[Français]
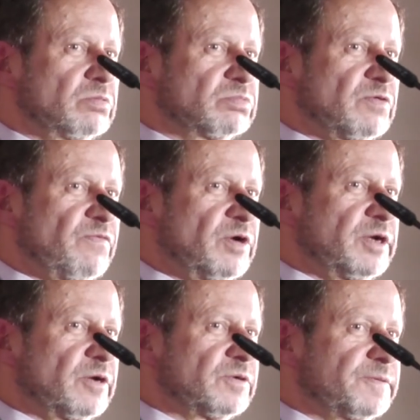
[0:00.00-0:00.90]

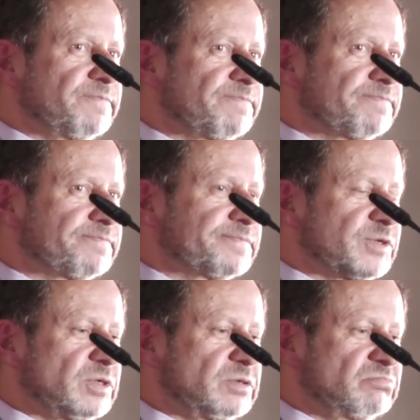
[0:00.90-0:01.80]
si c'était juste
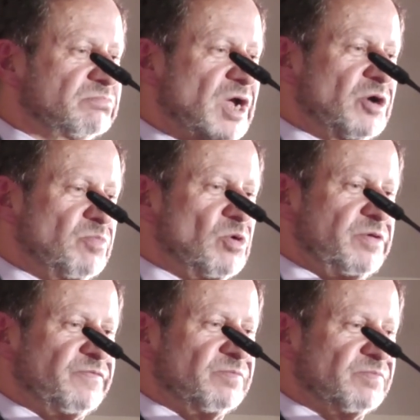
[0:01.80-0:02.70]
ou non. Donc on ne va
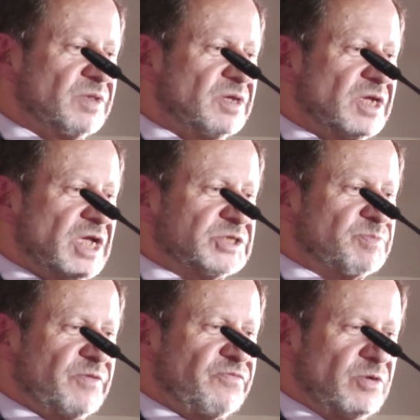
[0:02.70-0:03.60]
pas avoir à attendre très
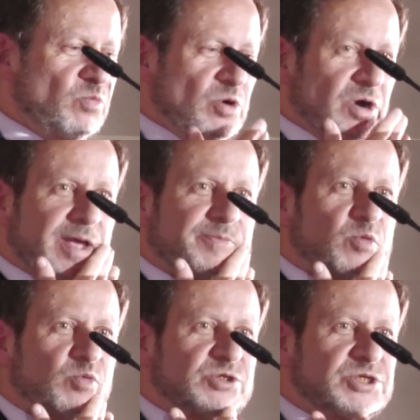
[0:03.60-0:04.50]
longtemps. Moi, je n'y crois pas
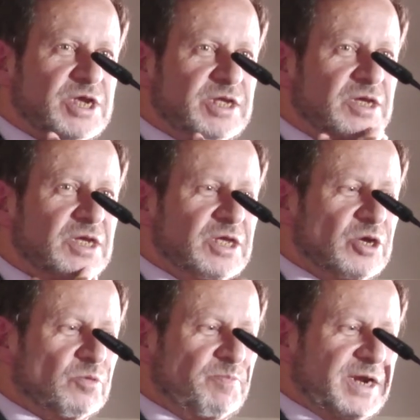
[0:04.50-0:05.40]
je
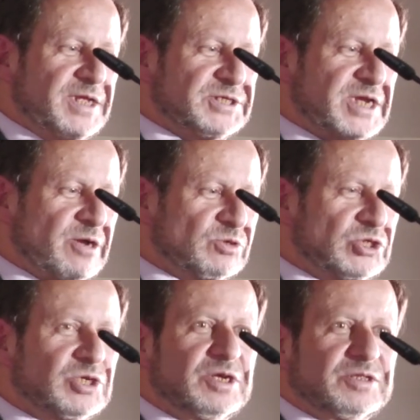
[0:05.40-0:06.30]
J'ai un ami qui
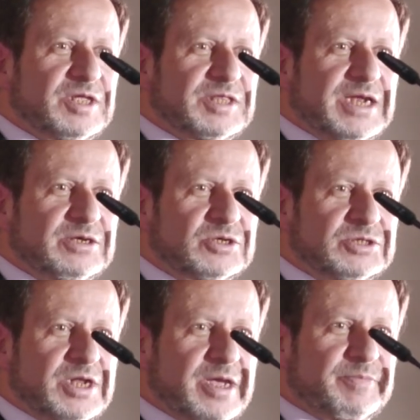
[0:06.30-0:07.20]
dit je parierai ma
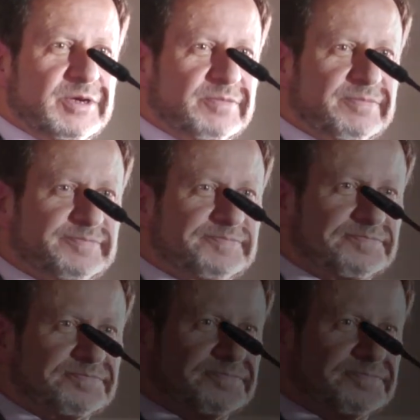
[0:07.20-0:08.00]
maison, ça, n'arrivera